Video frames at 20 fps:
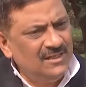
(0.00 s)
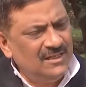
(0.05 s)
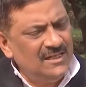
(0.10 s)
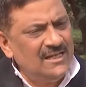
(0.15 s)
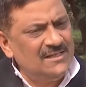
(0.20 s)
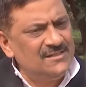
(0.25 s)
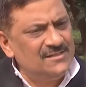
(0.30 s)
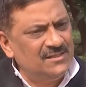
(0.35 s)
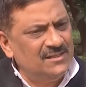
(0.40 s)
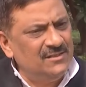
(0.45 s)

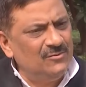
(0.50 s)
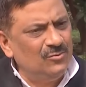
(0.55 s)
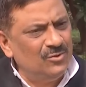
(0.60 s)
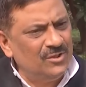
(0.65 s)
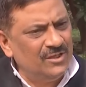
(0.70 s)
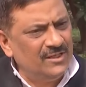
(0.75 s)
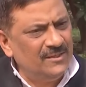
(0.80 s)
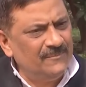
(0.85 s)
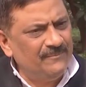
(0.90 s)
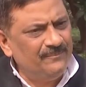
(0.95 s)
अलायंस की
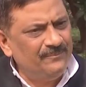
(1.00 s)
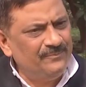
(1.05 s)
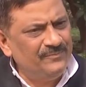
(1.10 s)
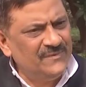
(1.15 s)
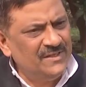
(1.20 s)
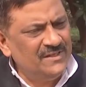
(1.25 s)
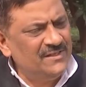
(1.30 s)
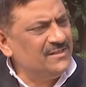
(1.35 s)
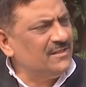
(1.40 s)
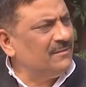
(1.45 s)
ओर
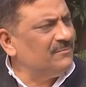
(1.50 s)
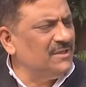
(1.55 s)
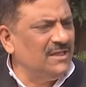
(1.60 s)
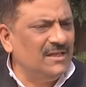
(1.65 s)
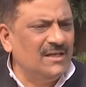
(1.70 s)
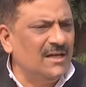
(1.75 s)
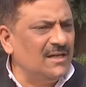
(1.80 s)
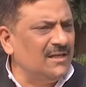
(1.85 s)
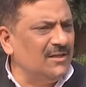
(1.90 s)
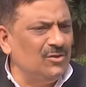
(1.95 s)
है जब
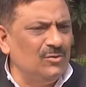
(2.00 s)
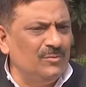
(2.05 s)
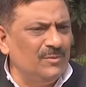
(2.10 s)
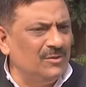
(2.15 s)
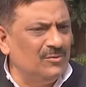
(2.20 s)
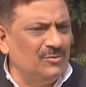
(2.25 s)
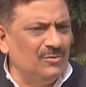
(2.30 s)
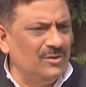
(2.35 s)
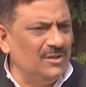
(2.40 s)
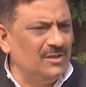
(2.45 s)
देखा कि
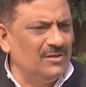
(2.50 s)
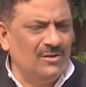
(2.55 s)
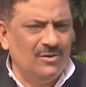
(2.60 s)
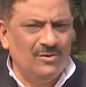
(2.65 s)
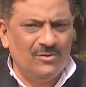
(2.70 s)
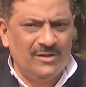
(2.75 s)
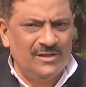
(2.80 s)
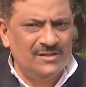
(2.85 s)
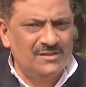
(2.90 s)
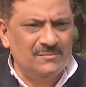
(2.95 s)
इनमें कोई
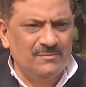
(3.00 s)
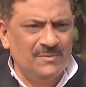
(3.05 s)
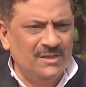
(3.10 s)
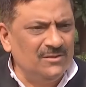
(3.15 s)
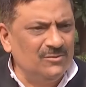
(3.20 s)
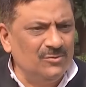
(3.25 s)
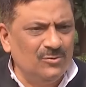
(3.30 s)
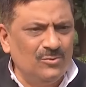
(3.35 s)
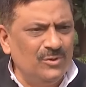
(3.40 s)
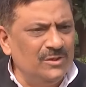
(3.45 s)
कांग्रेस
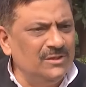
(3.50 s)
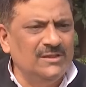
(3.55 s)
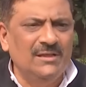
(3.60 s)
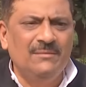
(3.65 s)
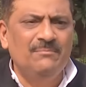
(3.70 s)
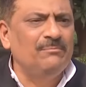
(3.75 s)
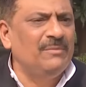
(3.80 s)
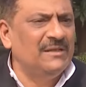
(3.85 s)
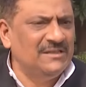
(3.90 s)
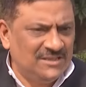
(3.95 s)
में तो कोई
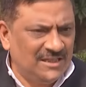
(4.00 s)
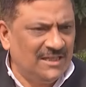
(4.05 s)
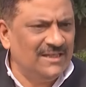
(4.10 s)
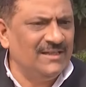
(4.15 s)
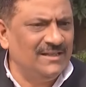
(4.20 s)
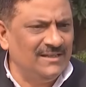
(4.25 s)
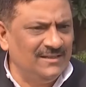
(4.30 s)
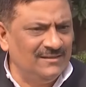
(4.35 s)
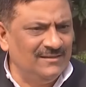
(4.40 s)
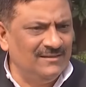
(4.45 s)
दम बचा
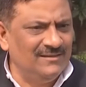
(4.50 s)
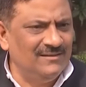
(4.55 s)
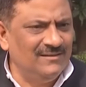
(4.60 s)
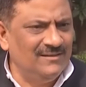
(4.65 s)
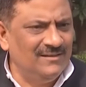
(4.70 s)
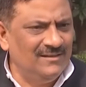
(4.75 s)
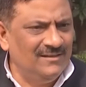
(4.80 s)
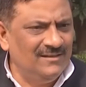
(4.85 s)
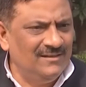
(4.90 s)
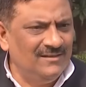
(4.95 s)
नहीं
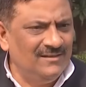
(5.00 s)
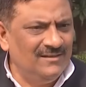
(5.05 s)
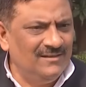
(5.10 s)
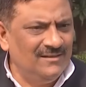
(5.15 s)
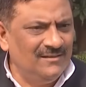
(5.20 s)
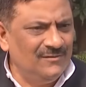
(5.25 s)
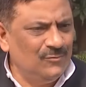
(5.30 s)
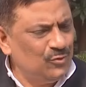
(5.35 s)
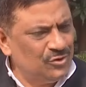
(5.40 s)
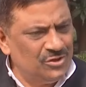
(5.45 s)

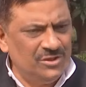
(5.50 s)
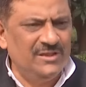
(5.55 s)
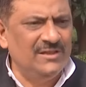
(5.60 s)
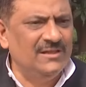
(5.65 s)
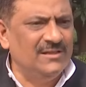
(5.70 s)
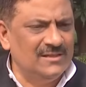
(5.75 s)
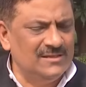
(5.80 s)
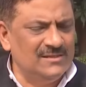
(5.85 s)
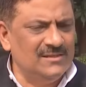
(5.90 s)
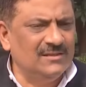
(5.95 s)
कुछ
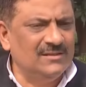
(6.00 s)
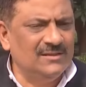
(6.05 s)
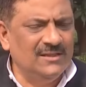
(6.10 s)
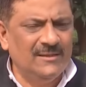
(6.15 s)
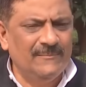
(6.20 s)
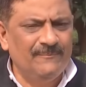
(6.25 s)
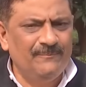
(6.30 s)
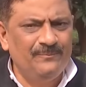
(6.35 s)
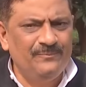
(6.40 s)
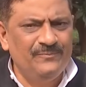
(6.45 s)
नहीं कर सकता